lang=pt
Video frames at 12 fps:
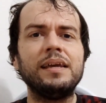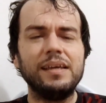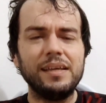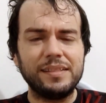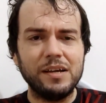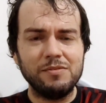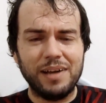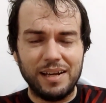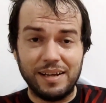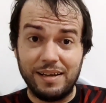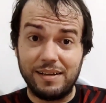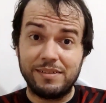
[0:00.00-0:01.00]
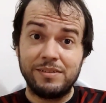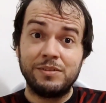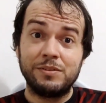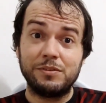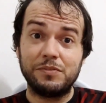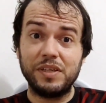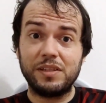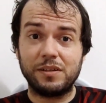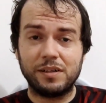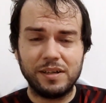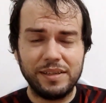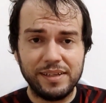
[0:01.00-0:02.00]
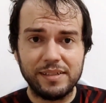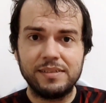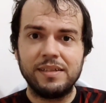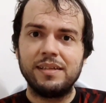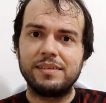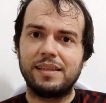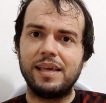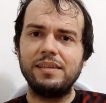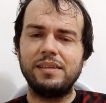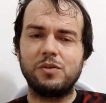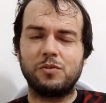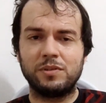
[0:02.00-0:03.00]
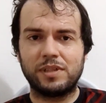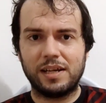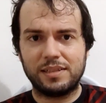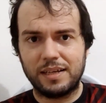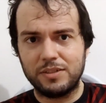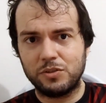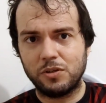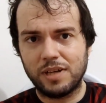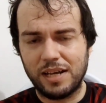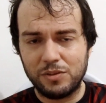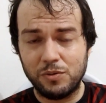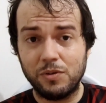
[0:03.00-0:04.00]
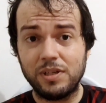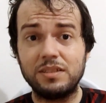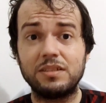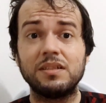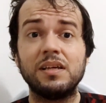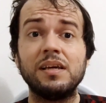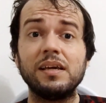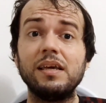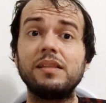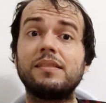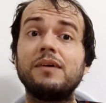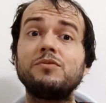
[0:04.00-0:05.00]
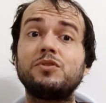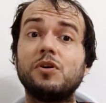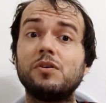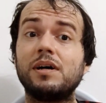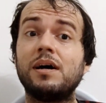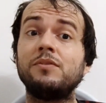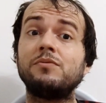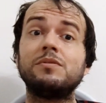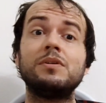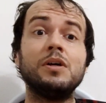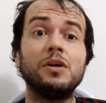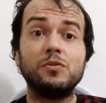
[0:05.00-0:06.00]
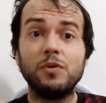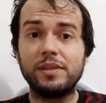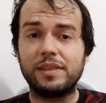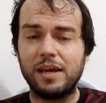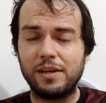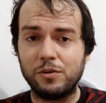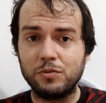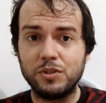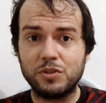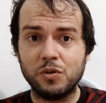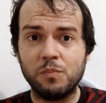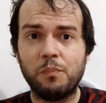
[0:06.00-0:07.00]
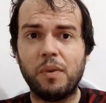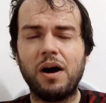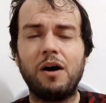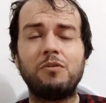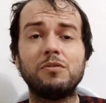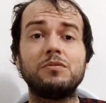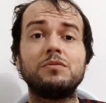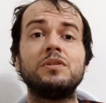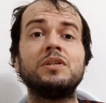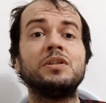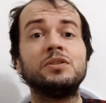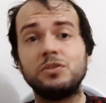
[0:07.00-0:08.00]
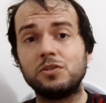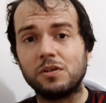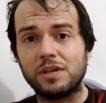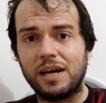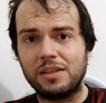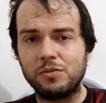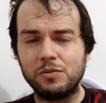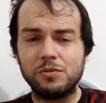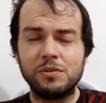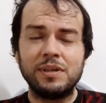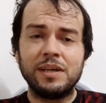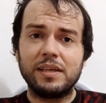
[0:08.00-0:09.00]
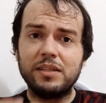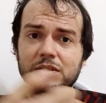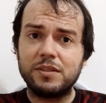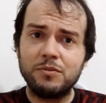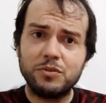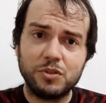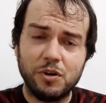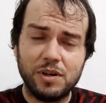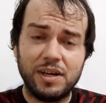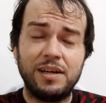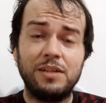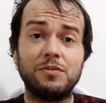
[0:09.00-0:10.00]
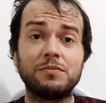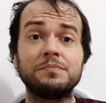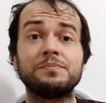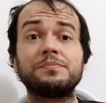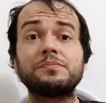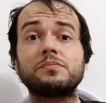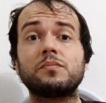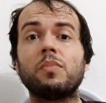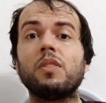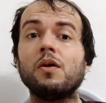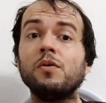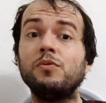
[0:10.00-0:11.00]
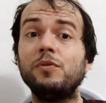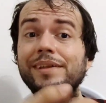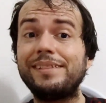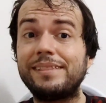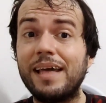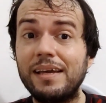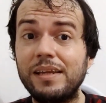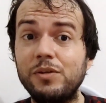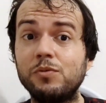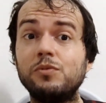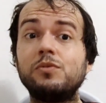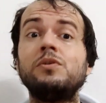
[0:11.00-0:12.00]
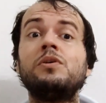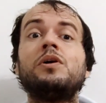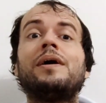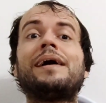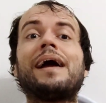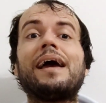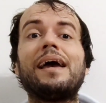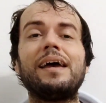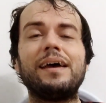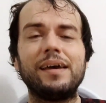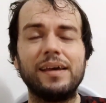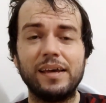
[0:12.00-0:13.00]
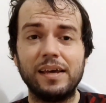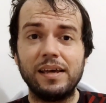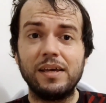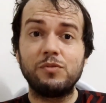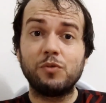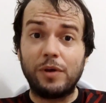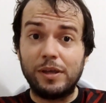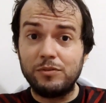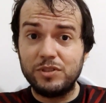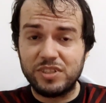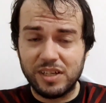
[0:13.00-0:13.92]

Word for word: Então, galera, o Vitória tem que contratar jogadores que estão jogando no interior de São Paulo, jogador que estão jogando no interior é, do Rio de